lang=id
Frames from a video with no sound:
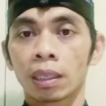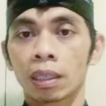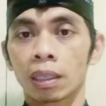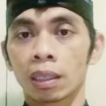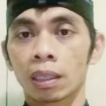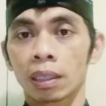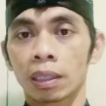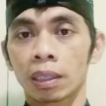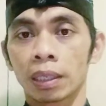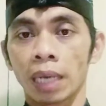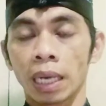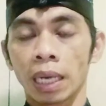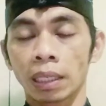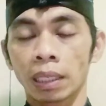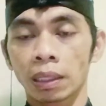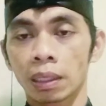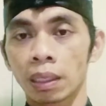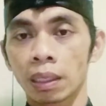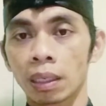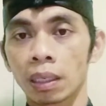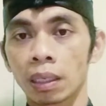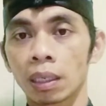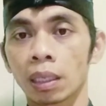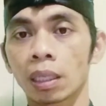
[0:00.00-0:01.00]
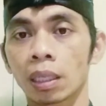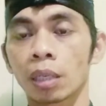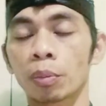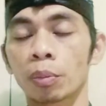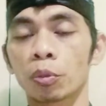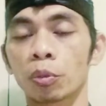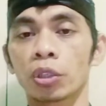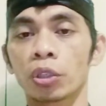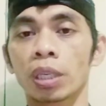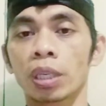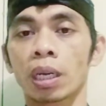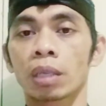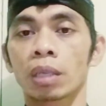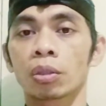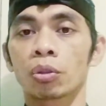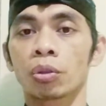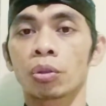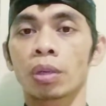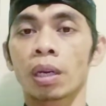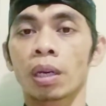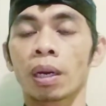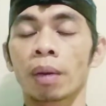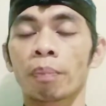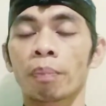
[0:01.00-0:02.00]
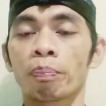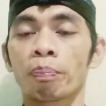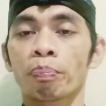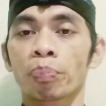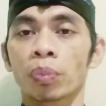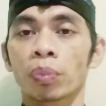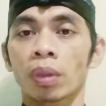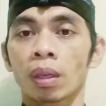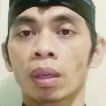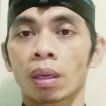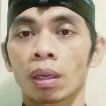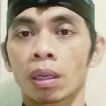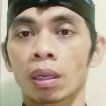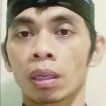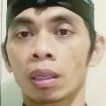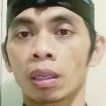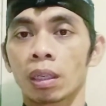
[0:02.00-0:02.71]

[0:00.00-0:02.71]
e, nasi kemudian juga e,